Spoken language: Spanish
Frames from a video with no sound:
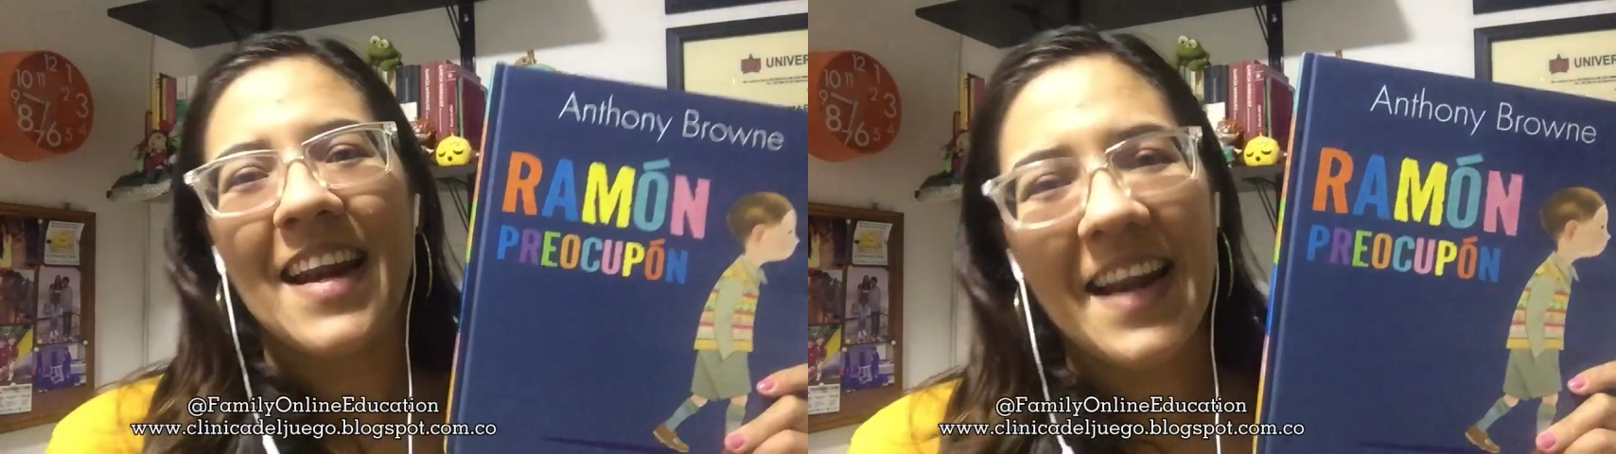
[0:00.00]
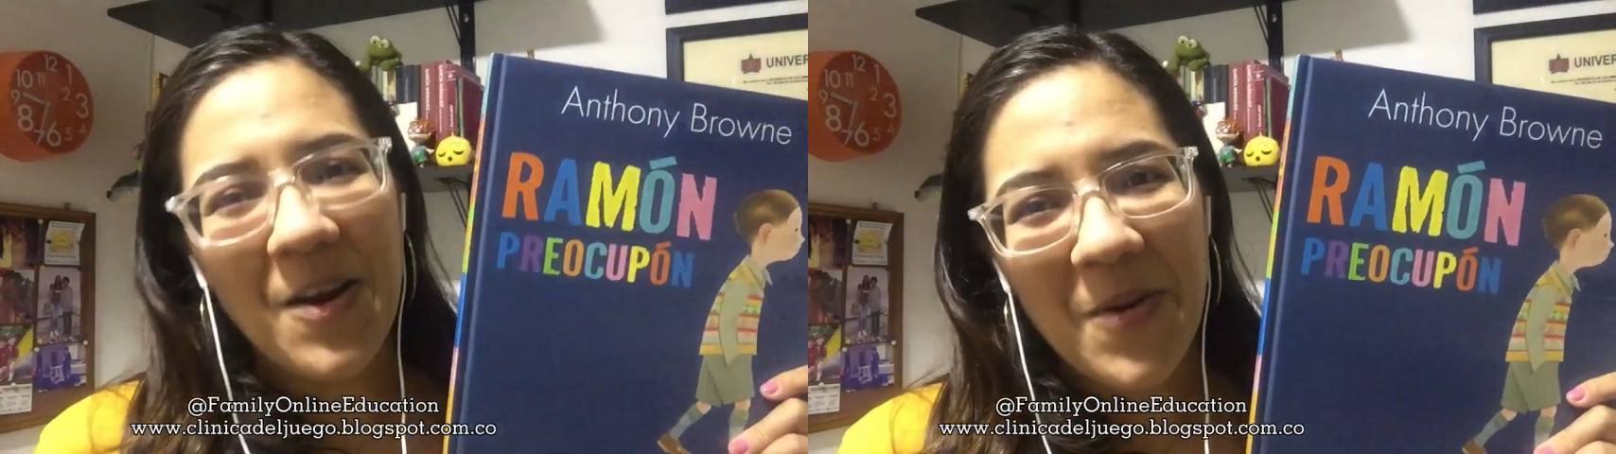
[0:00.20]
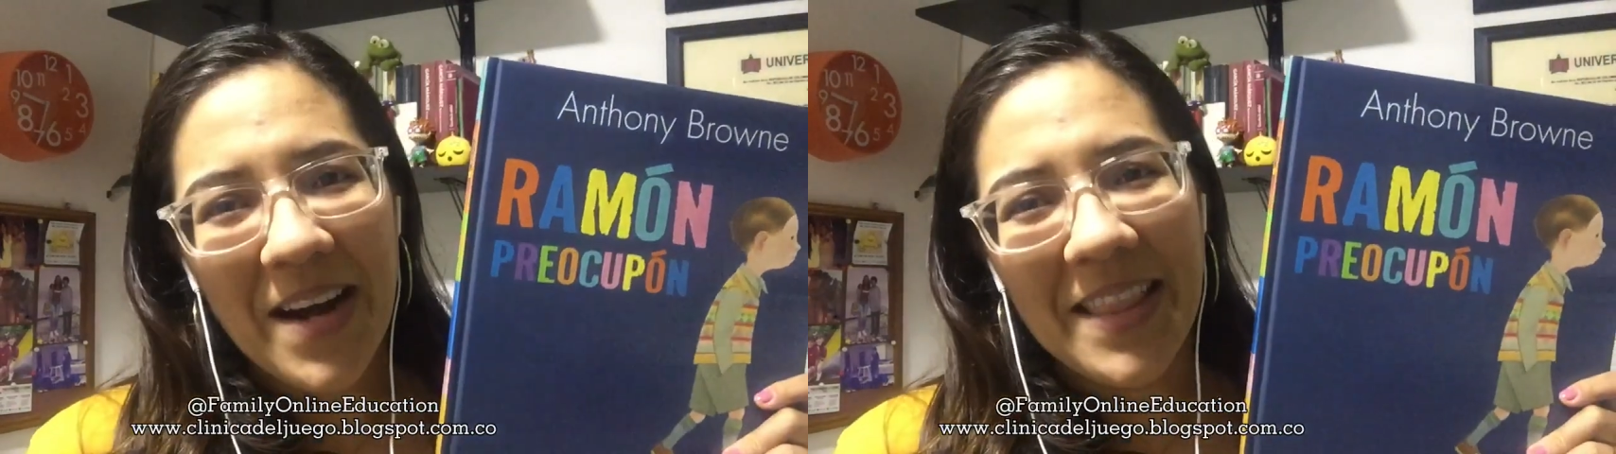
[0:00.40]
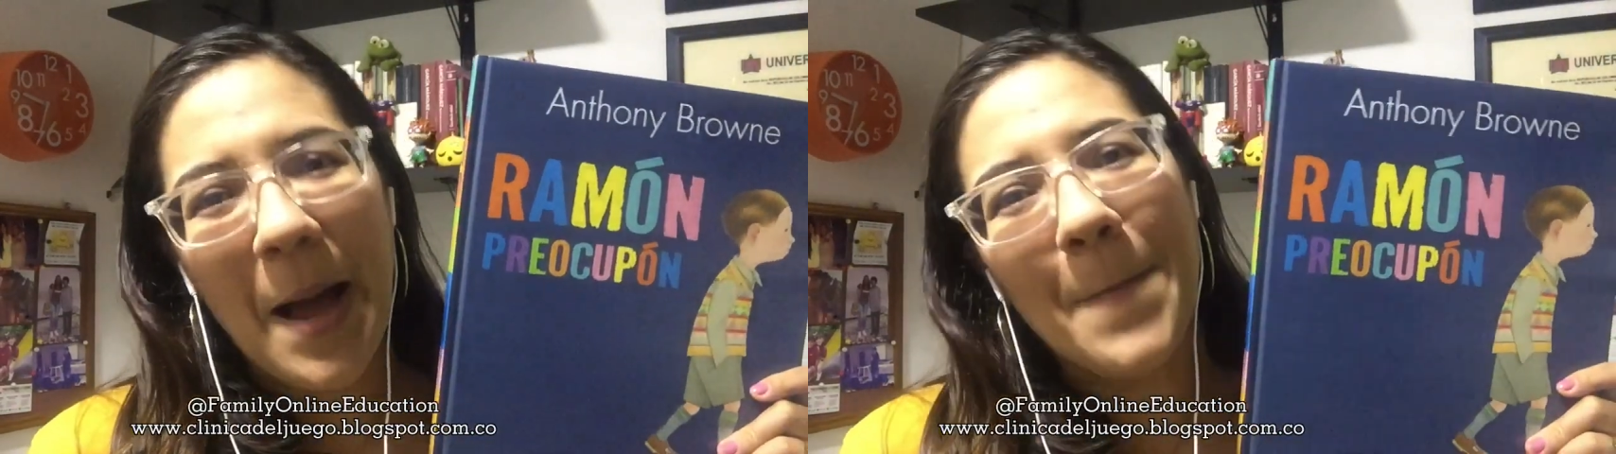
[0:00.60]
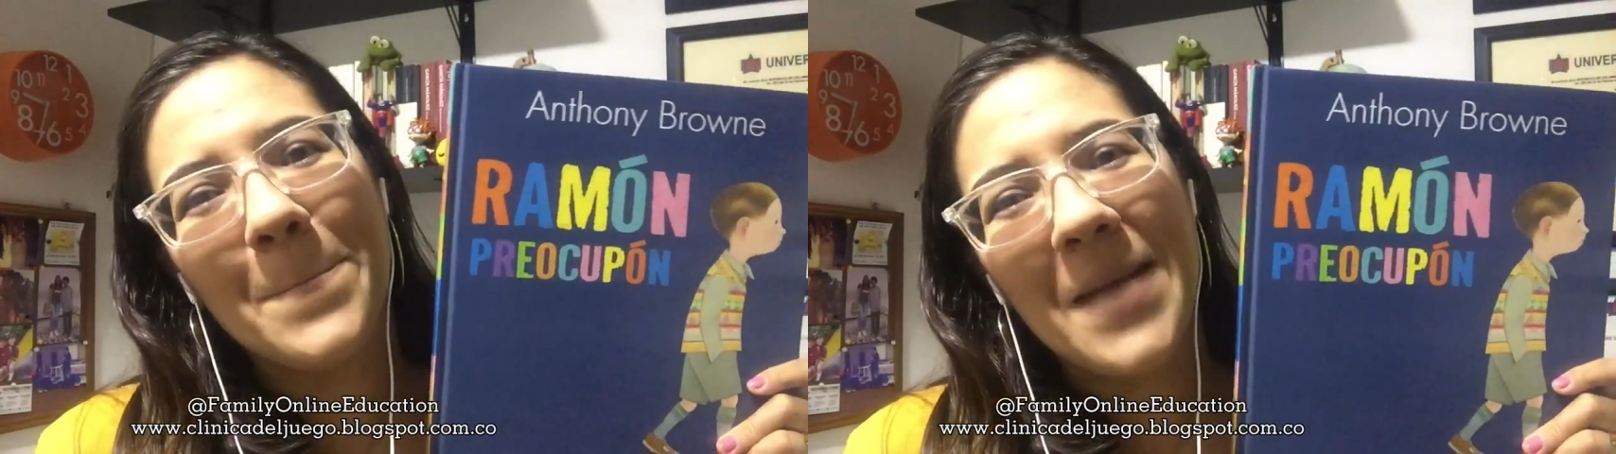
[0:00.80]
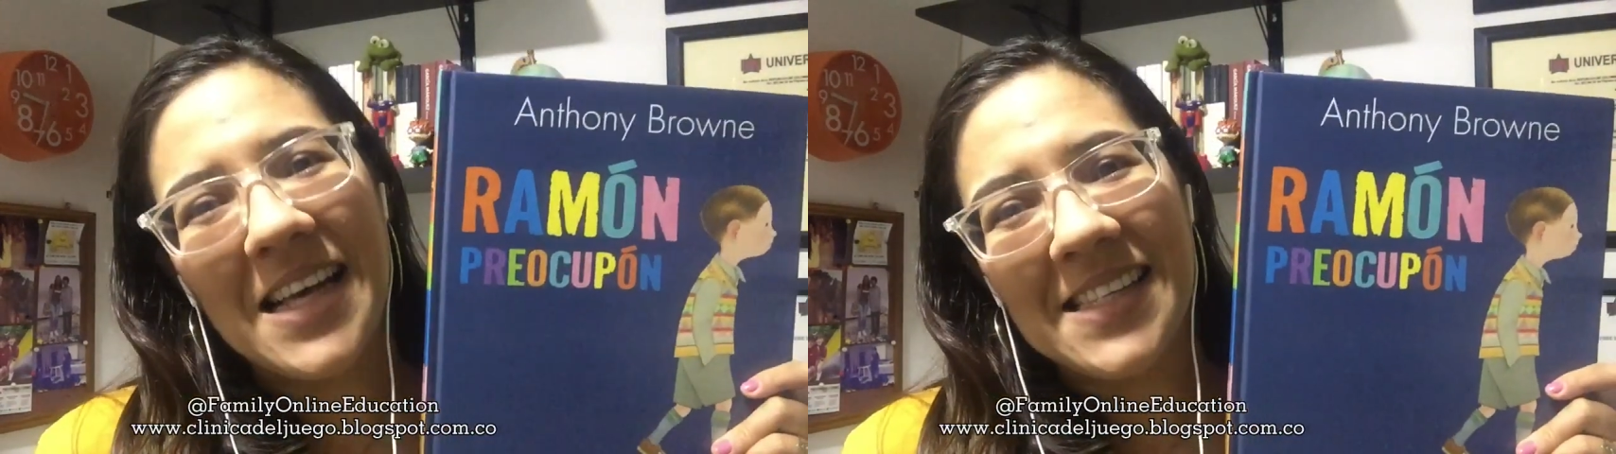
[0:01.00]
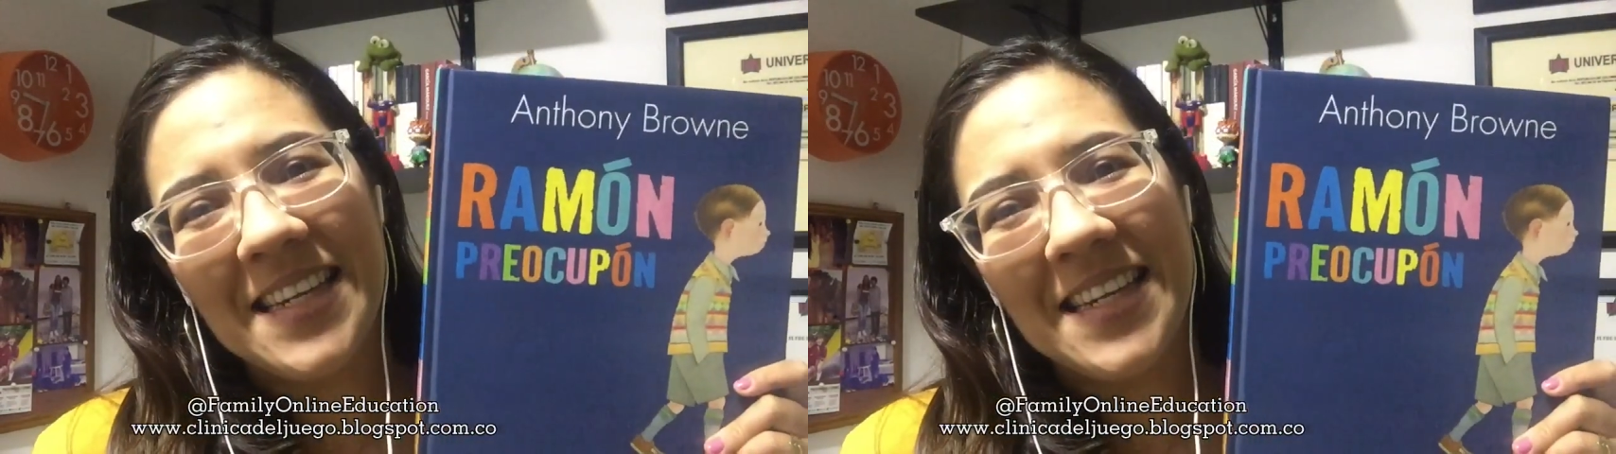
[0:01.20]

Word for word: Recuerda más